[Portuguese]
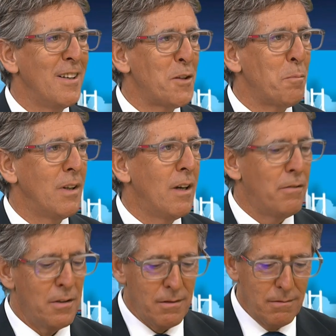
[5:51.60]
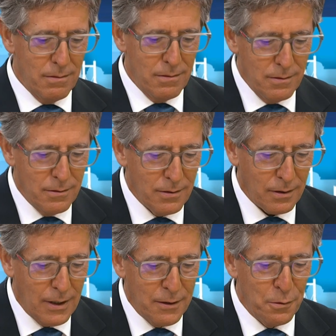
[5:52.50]
as palavras do, do
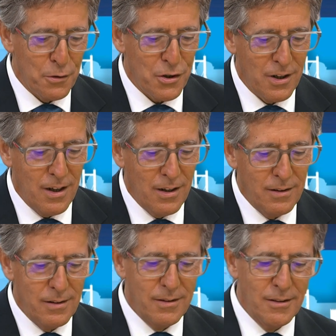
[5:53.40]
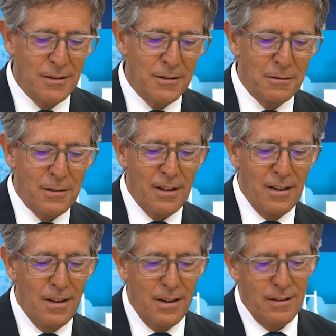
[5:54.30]
relator-geral, eh, o
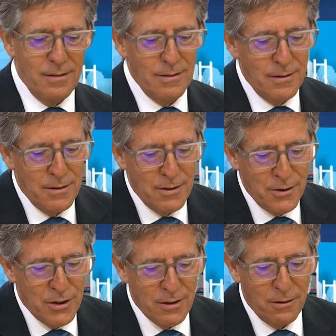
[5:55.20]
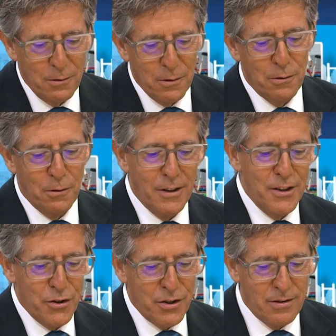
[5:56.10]
cardeal eh, Jean-Claude
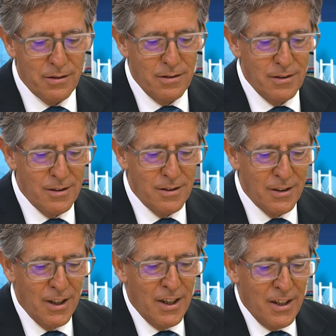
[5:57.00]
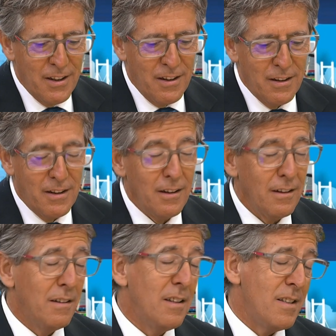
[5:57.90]
Olerich, que, que, que, ele
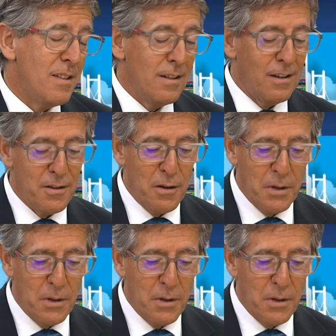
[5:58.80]
dizia que este é um